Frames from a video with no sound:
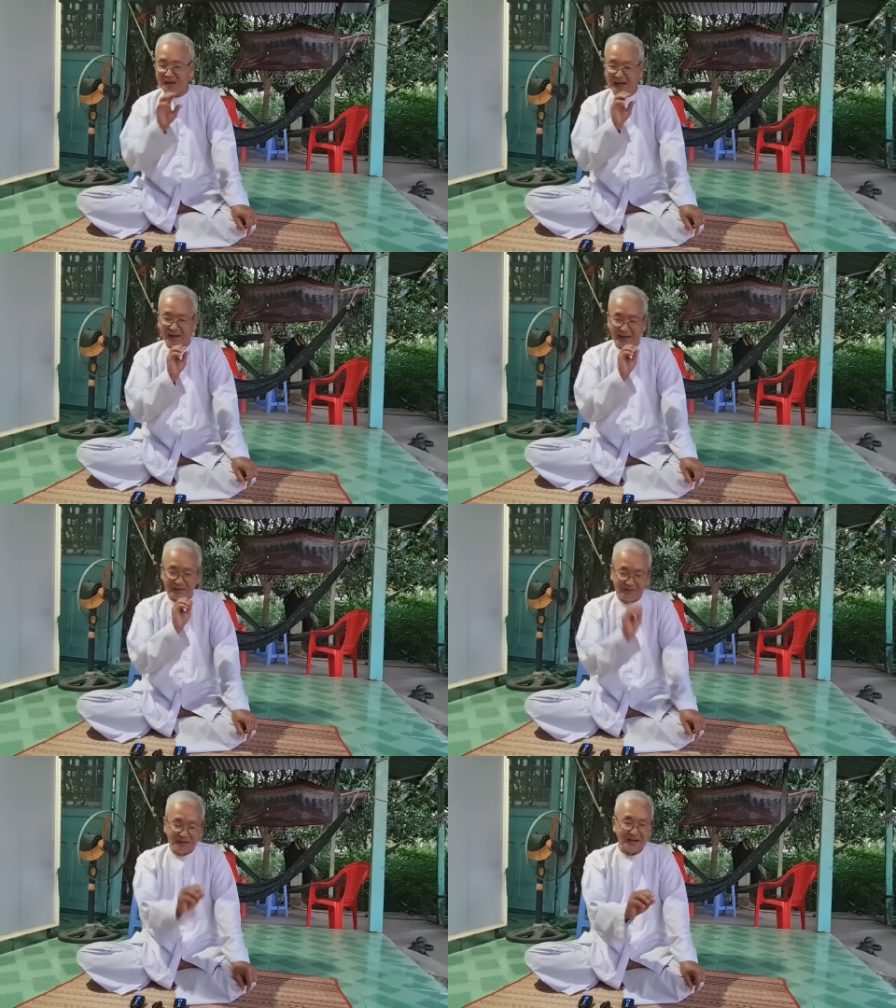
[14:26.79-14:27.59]
mà
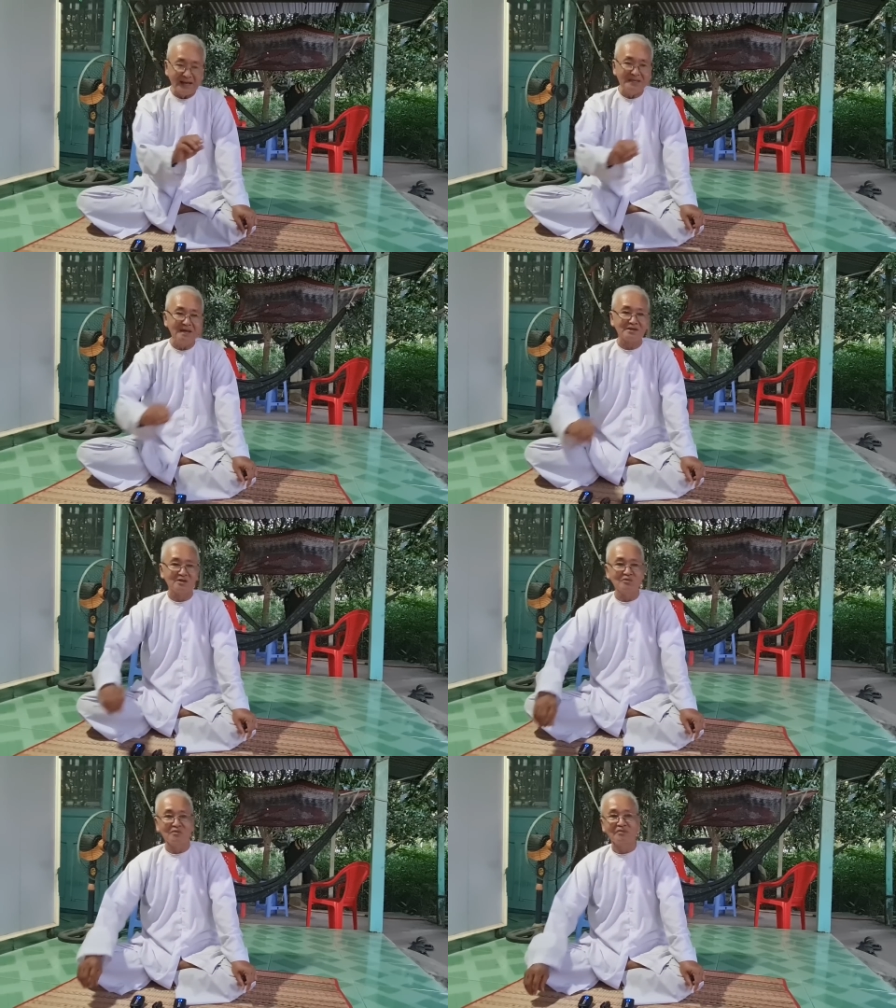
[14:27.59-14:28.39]
ngài đưa ra cái giới
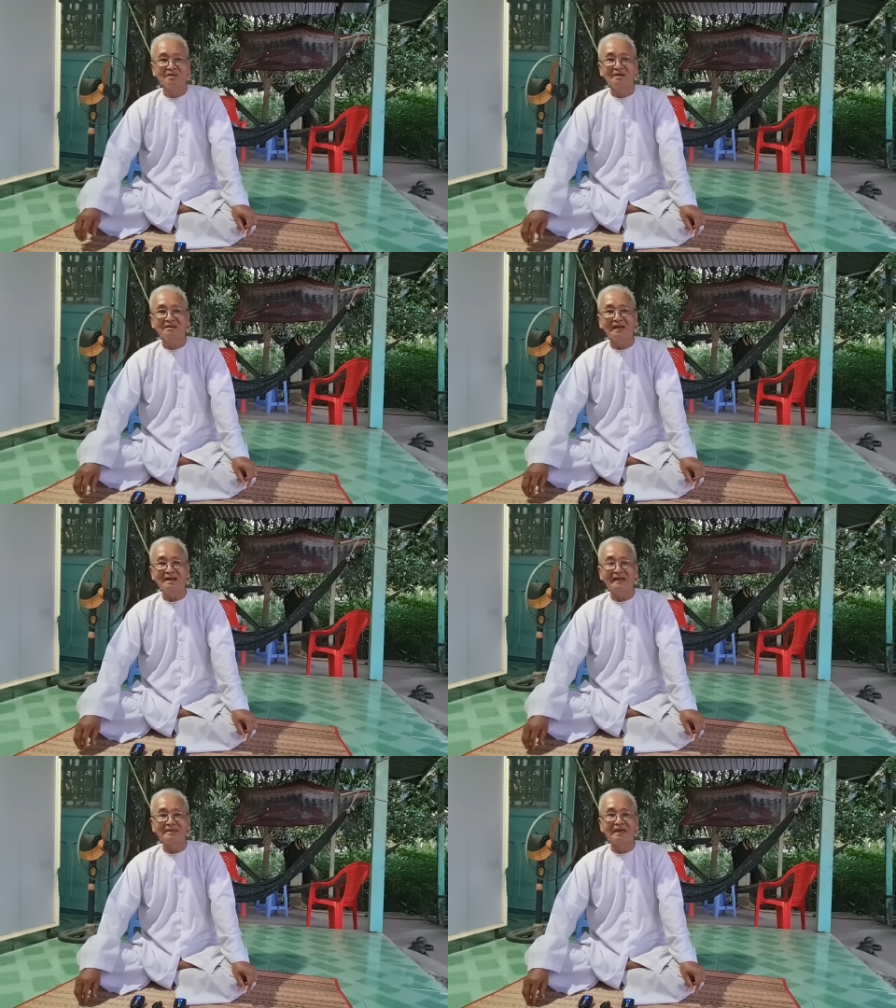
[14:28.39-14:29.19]
rượu
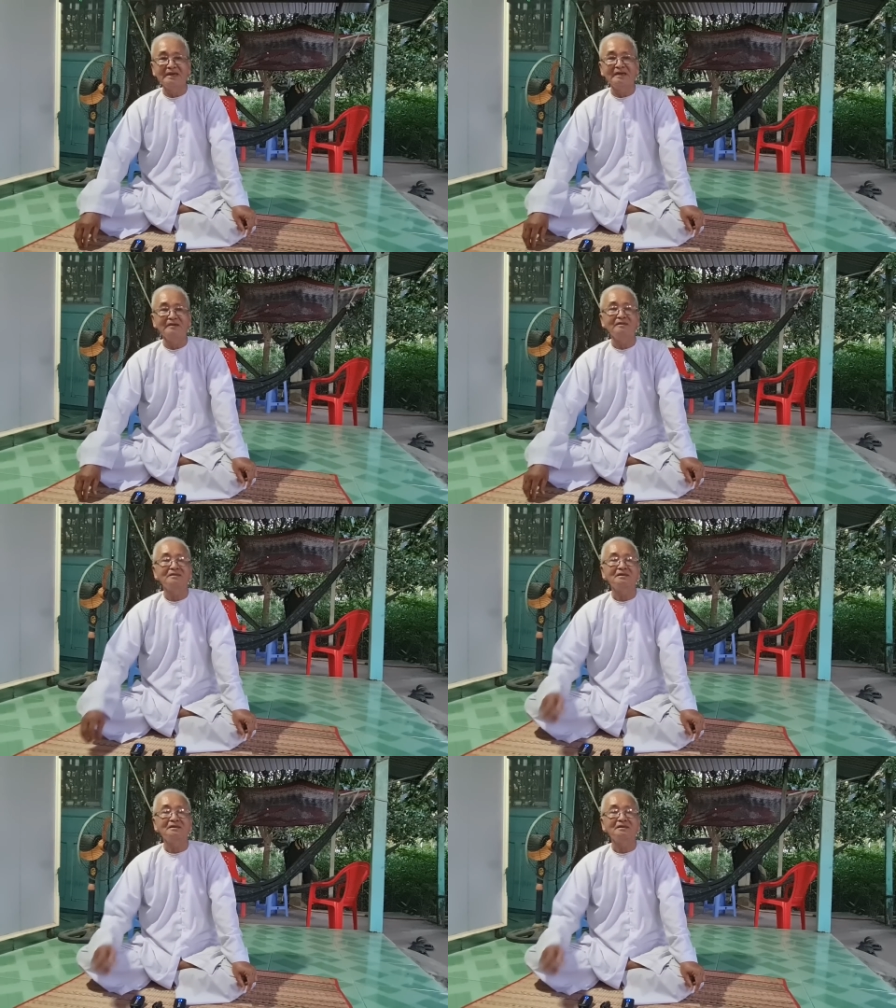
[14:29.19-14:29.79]
đấy là gì